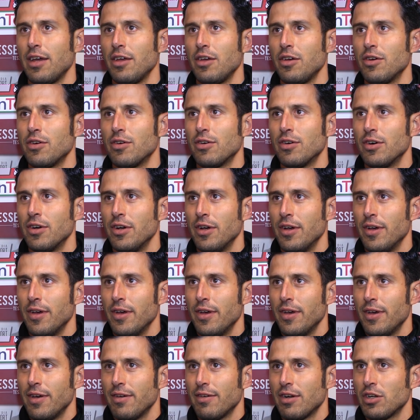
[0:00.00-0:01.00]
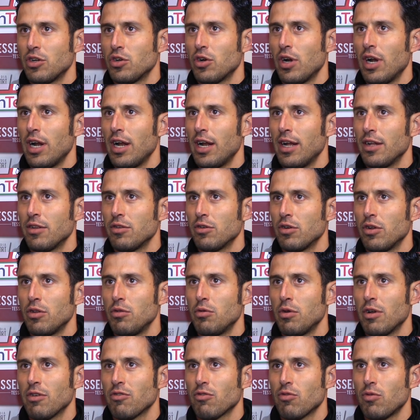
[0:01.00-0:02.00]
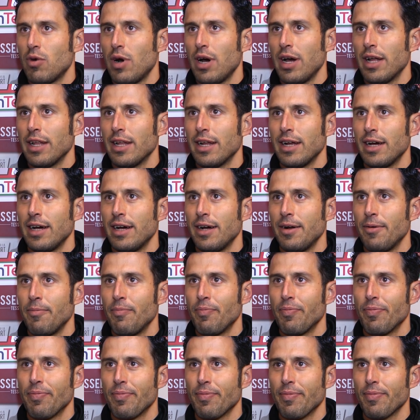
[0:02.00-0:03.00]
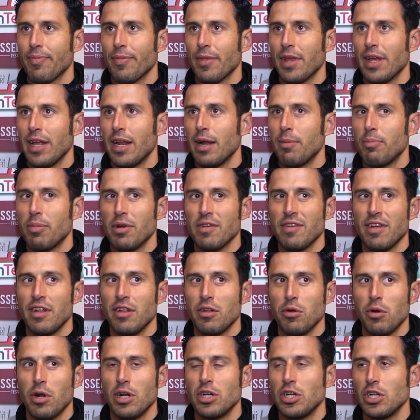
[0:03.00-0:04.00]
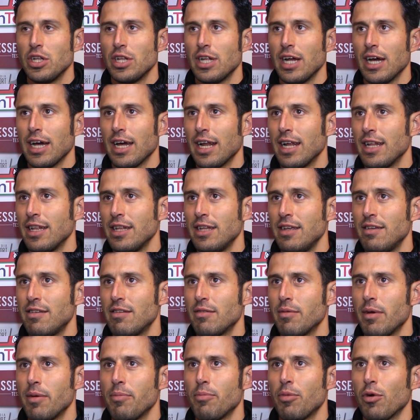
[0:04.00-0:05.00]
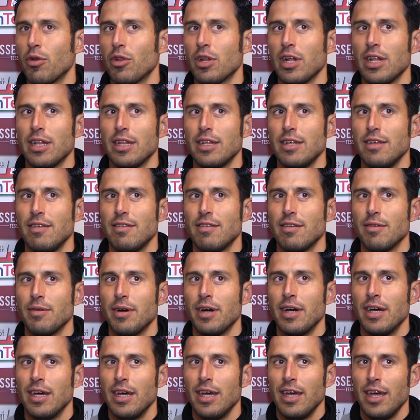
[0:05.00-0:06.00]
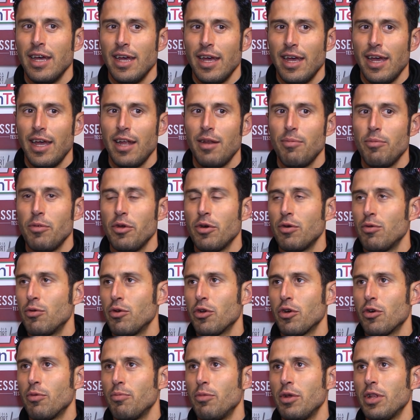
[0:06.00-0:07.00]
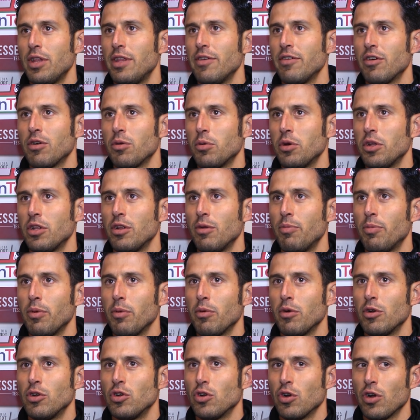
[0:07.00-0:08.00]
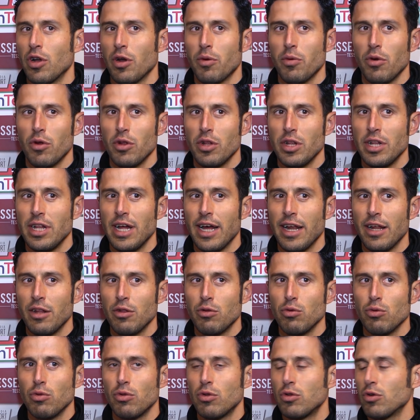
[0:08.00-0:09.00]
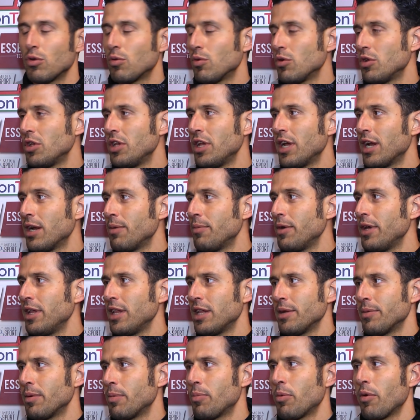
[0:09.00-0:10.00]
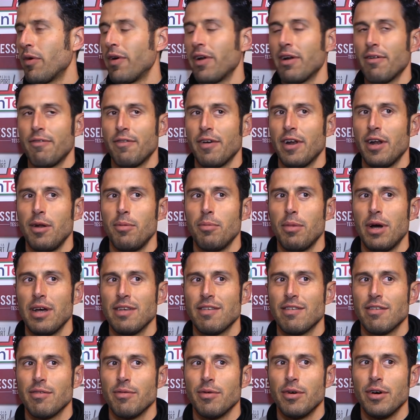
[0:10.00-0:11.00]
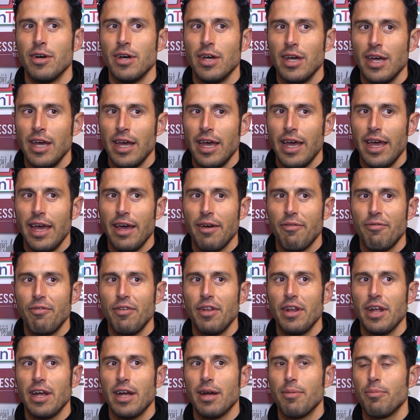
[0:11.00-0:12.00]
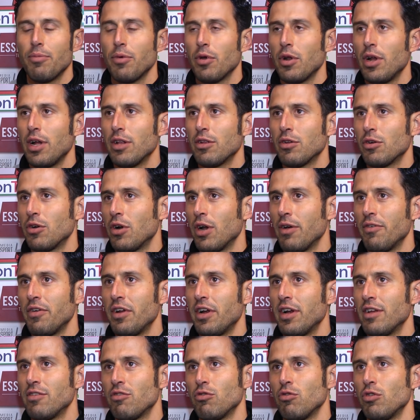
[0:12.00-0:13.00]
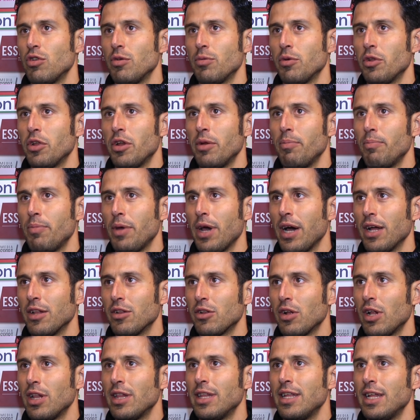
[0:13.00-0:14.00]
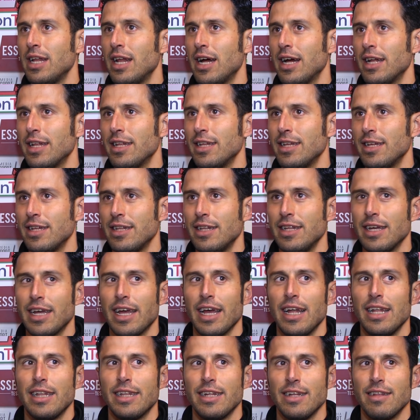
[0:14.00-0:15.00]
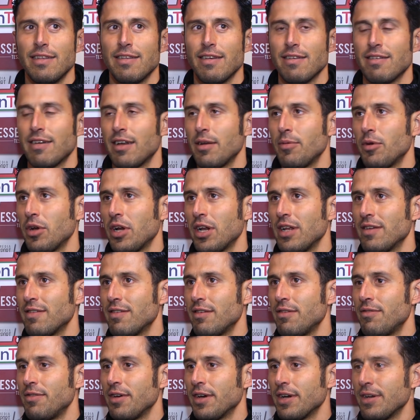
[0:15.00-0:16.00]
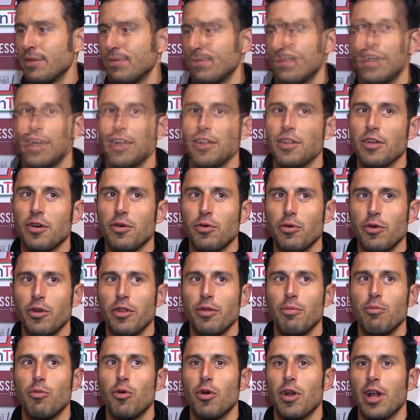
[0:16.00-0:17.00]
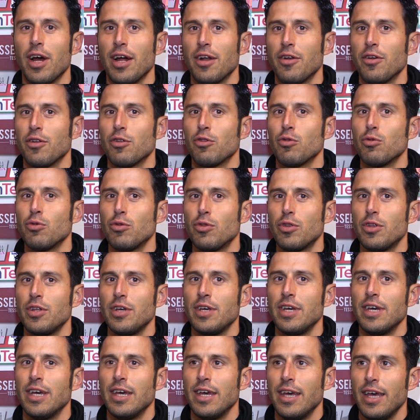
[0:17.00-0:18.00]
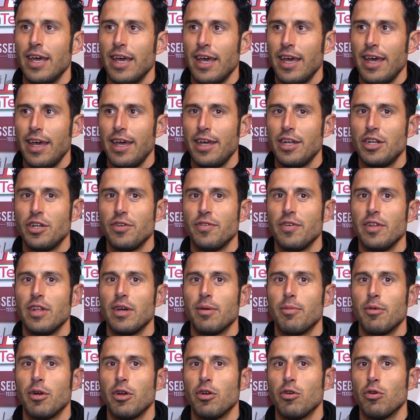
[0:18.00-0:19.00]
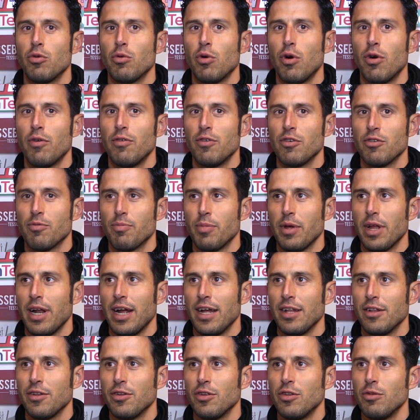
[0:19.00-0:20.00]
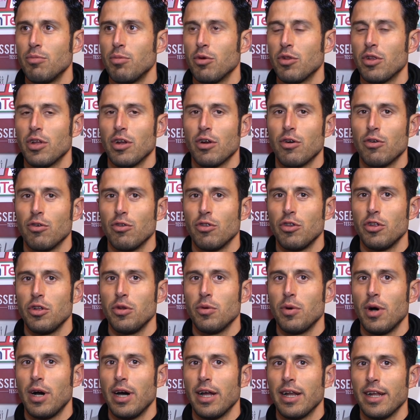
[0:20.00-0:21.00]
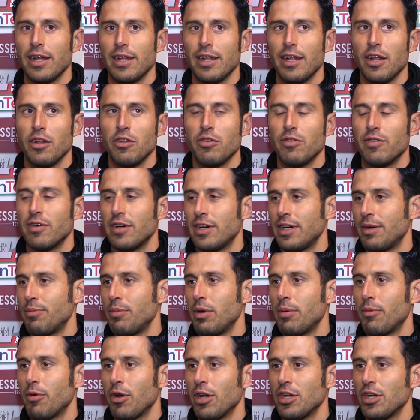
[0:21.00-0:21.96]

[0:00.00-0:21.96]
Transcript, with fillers: io faccio l'allenatore di una squadra che rappresenta una città grandissima, importantissima e il mio unico obiettivo, come ho detto il primo giorno, è quello di dare tutto quotidianamente per provare a fare il massimo e a fine campionato non avere nessun tipo di rimpianto, al di là di, di che altezza saremo in classifica. Tanti auguri di buon anno a tutti e ci vediamo anno nuovo sperando di poter continuare da dove abbiamo